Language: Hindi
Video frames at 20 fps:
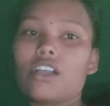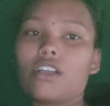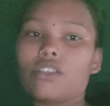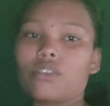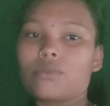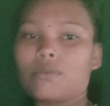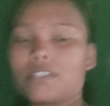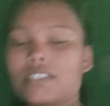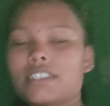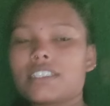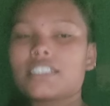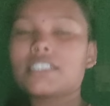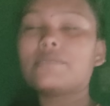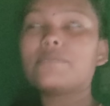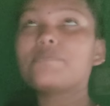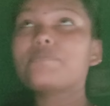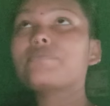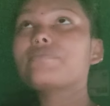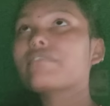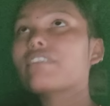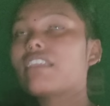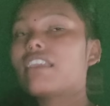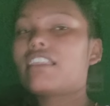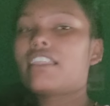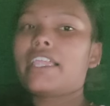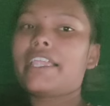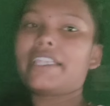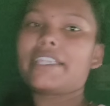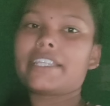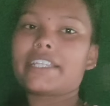और ऊपर से
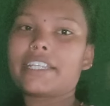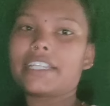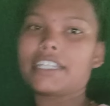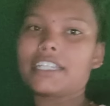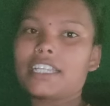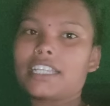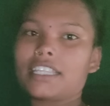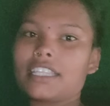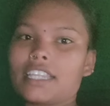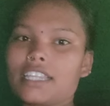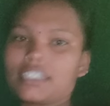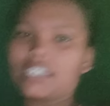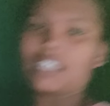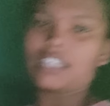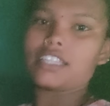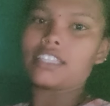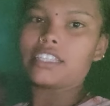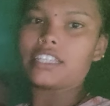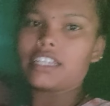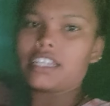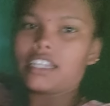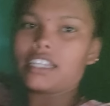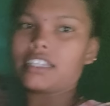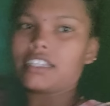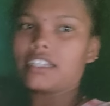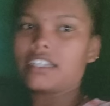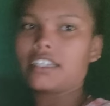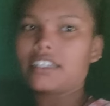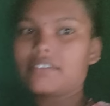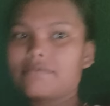लाइट कट गया तो इतना ज़्यादा अंधेरा लग रहा